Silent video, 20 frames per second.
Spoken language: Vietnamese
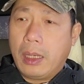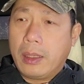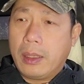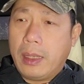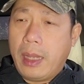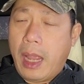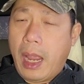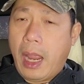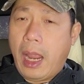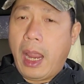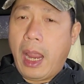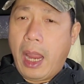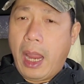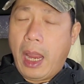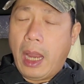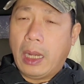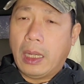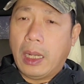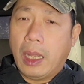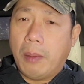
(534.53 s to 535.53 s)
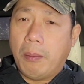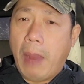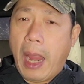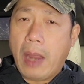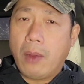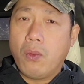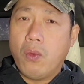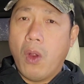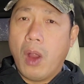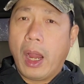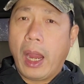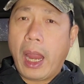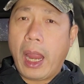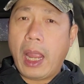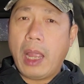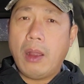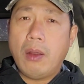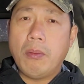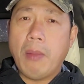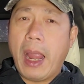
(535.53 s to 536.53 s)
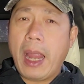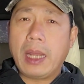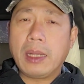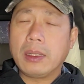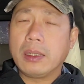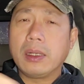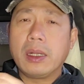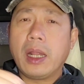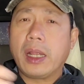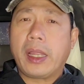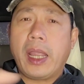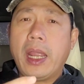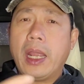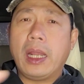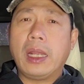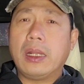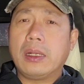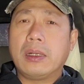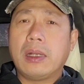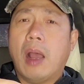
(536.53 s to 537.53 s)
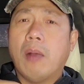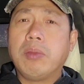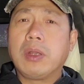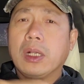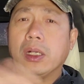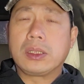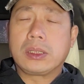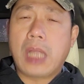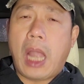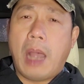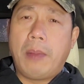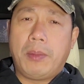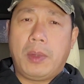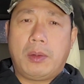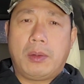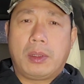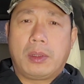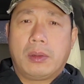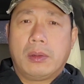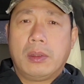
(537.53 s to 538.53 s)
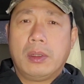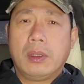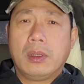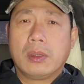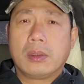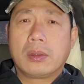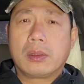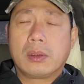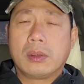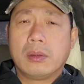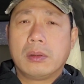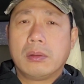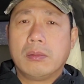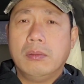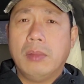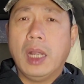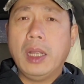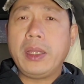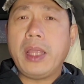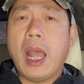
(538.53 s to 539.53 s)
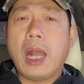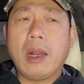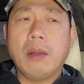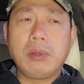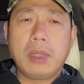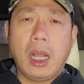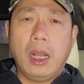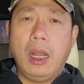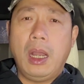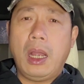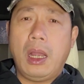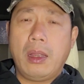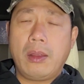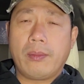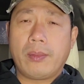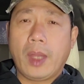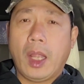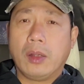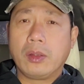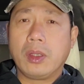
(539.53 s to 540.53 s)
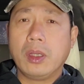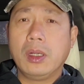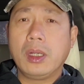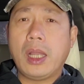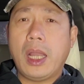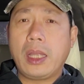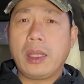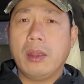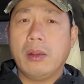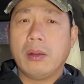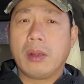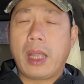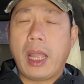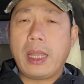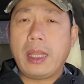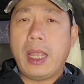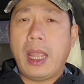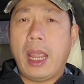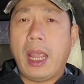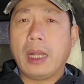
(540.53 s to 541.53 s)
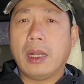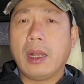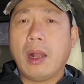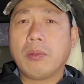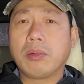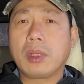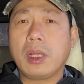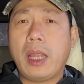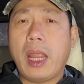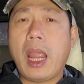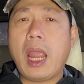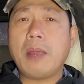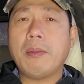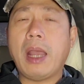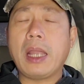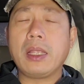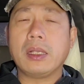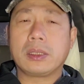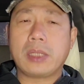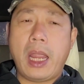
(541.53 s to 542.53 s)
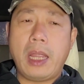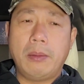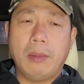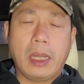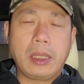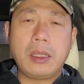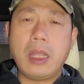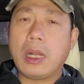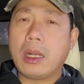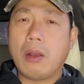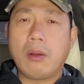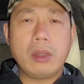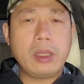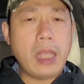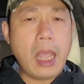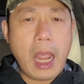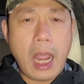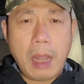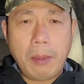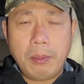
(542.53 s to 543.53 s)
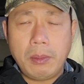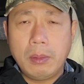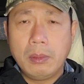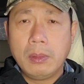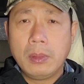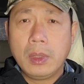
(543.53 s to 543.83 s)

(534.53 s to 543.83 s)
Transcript: nhà hàng nè bán quần áo bán nơi kia đóng cửa sớm 10 giờ đóng cửa rồi hồi trước á nhiều cái nhà hàng nó đóng tới hai ba giờ sáng bạn giờ đâu có dám